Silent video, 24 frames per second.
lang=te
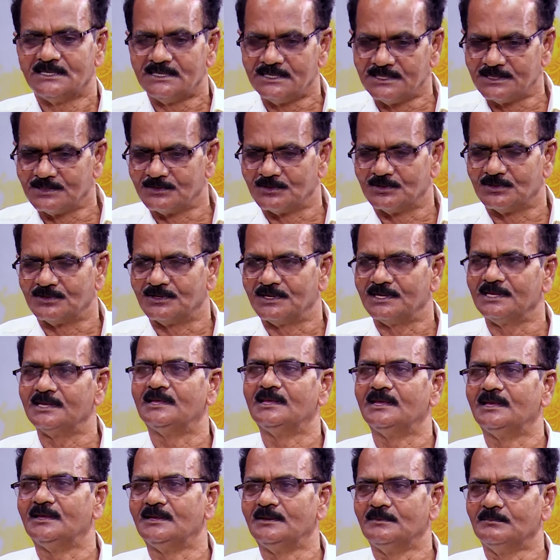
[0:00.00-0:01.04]
ఇదిగో
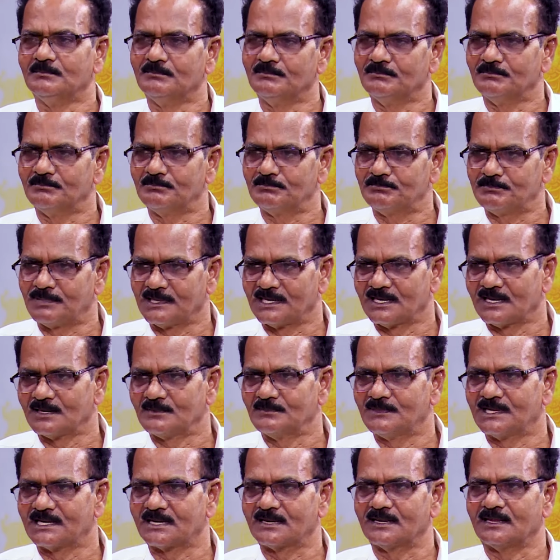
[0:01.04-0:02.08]
ఈ ఎల్లల
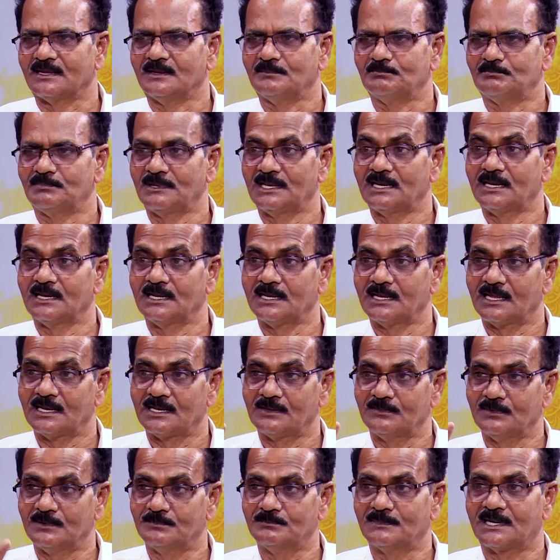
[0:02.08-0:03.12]
మర్రి ఎల్లల
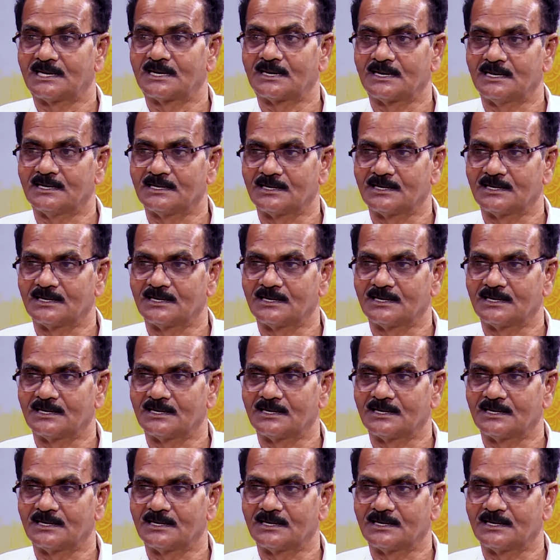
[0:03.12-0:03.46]
మర్రి